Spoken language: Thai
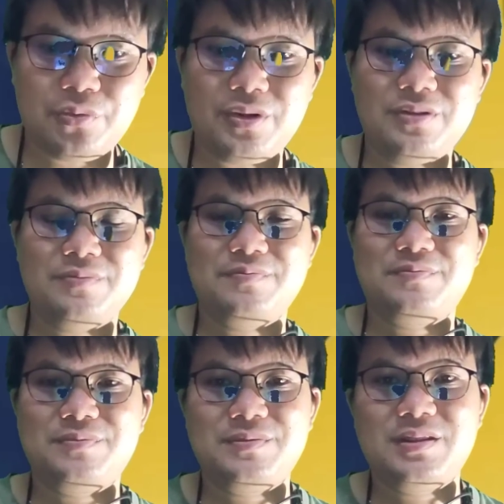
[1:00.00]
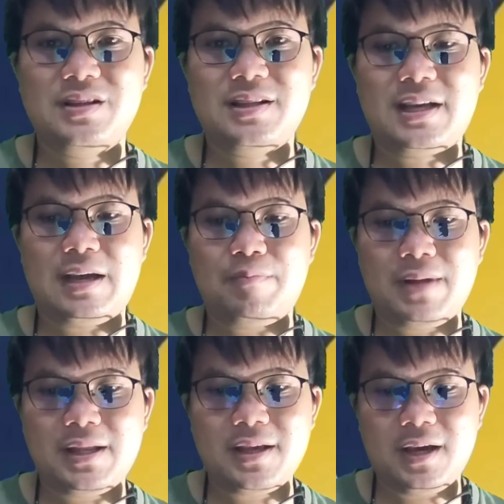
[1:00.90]
20 นะครับ
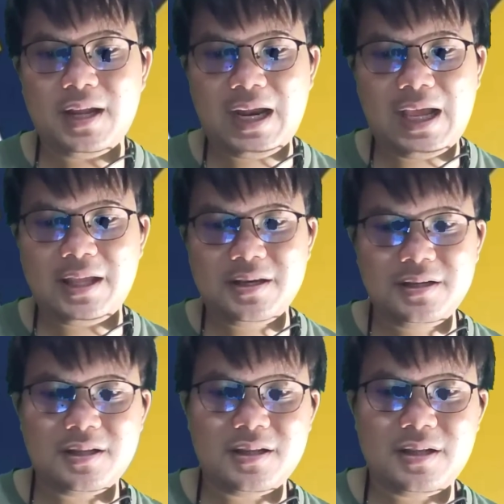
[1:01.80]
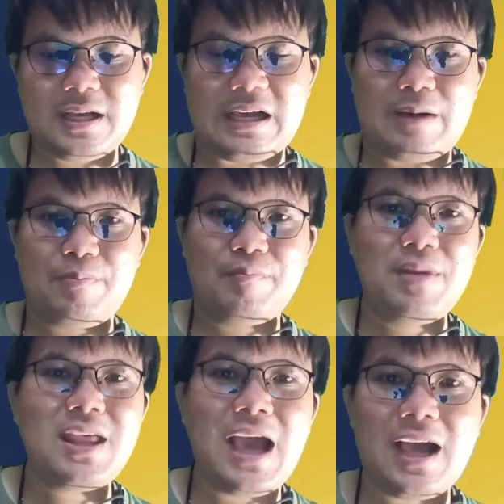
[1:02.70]
มันเกิดอะไรขึ้นนะครับ
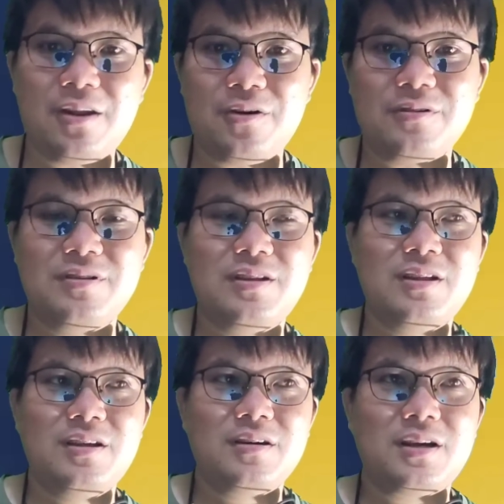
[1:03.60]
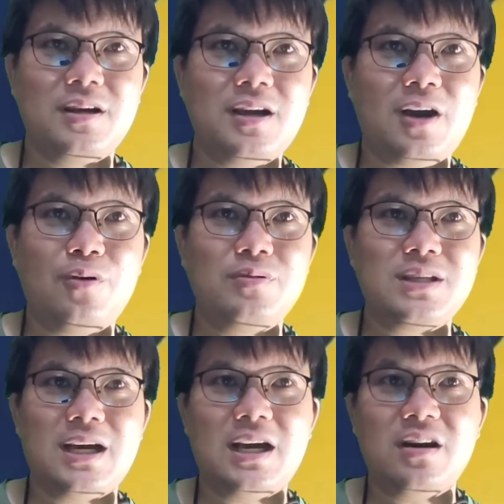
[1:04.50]
ไม่ยากหรอกคือเขา
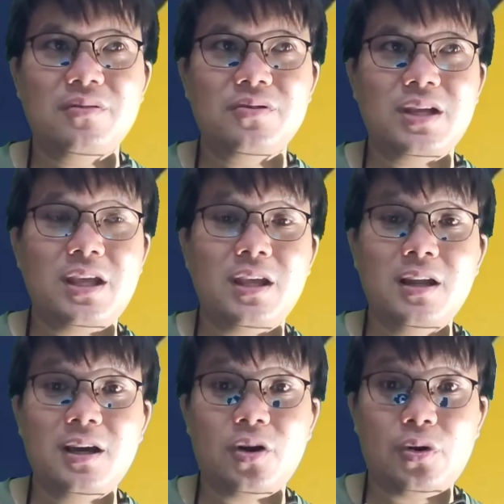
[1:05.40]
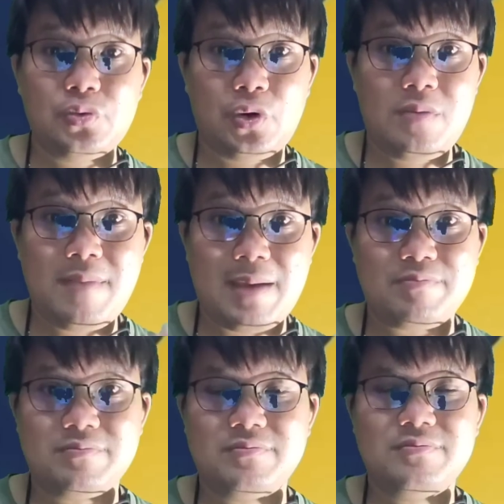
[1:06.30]
จะรีเรื่องของ
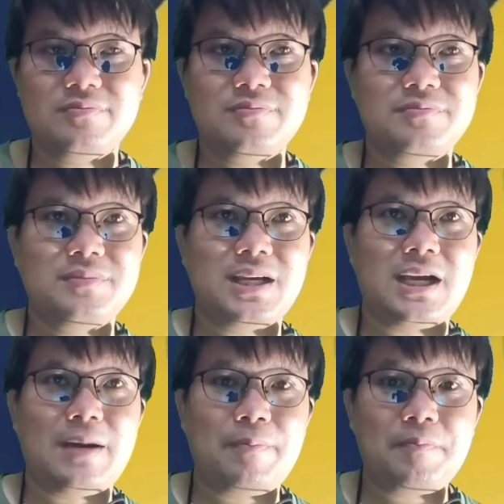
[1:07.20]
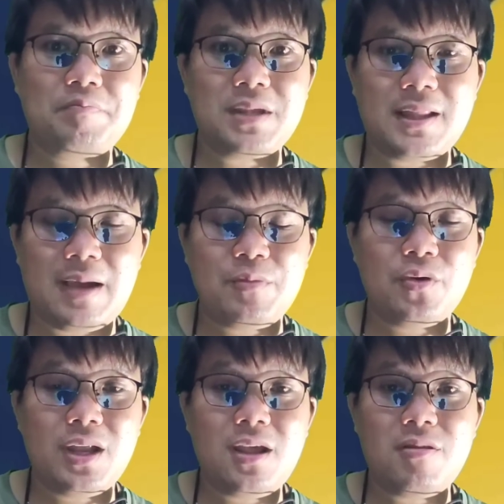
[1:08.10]
Roadmap นะครับจะทำ
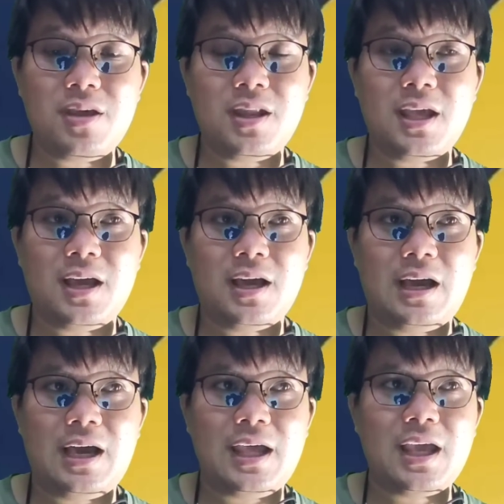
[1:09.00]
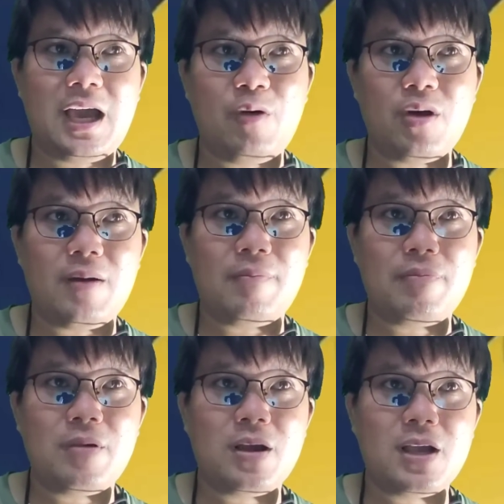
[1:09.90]
USTC เนี่ยให้เข้ากับ
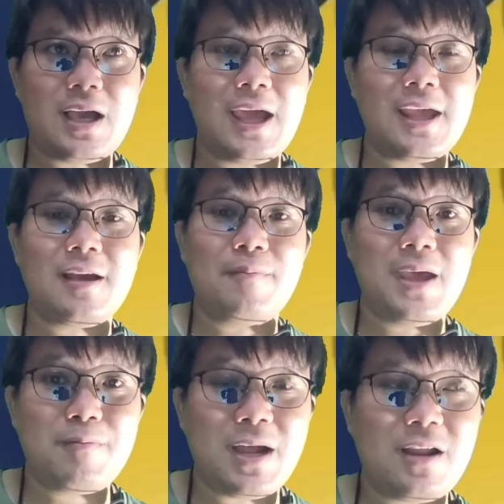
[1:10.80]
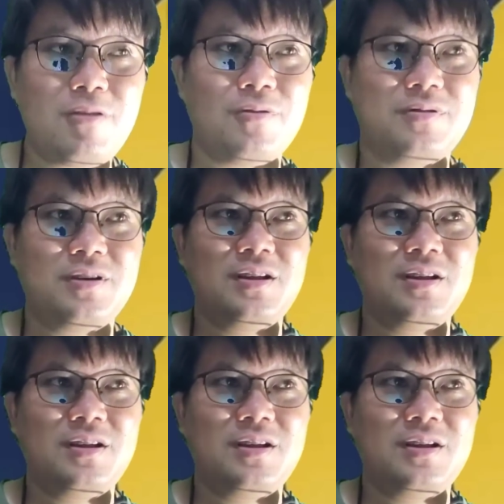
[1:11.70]
ใกล้กับเพกมากที่สุด